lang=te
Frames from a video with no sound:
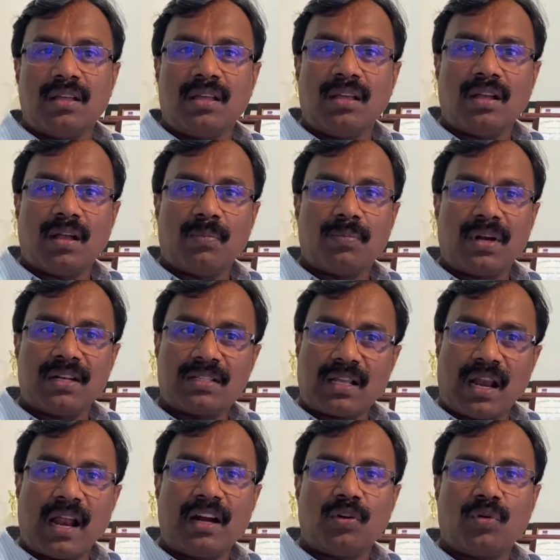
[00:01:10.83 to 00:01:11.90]
ఈ కంప్లైంట్స్
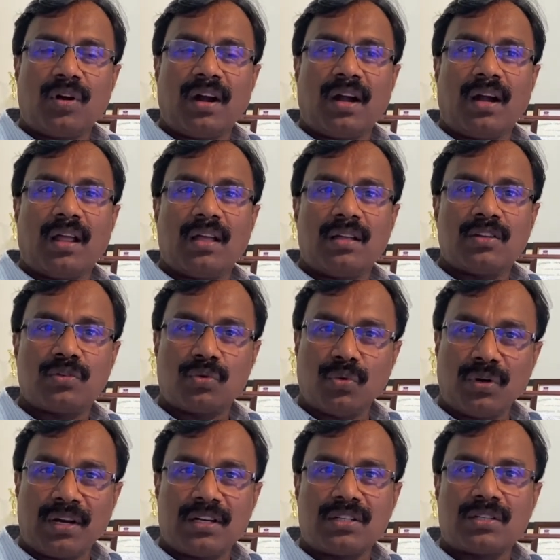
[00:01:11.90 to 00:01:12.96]
ఎలా ఉంటాయంటే
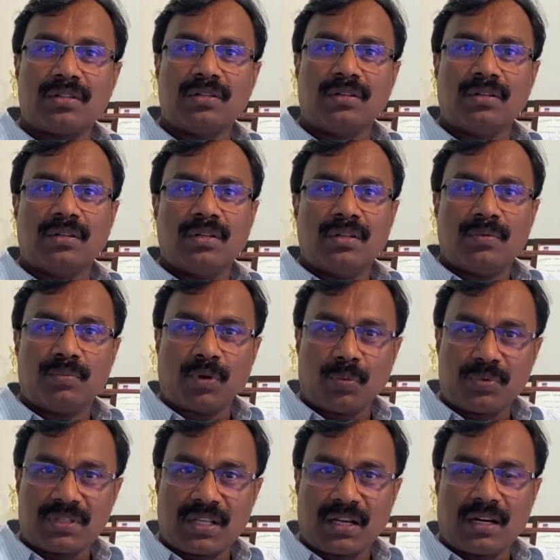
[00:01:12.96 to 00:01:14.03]
స్టూడెంట్స్
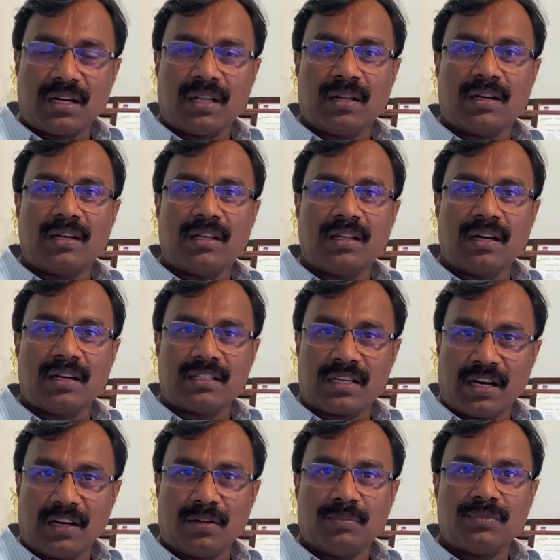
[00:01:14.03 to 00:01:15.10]
ప్రొఫెసర్ని డిగ్రేడ్
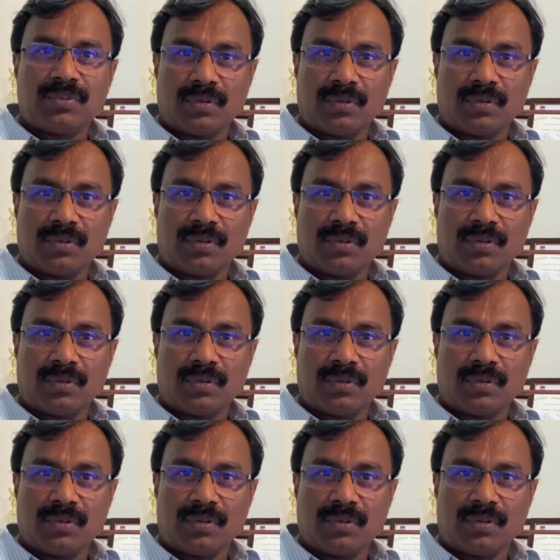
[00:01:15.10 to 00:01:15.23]
చేయడం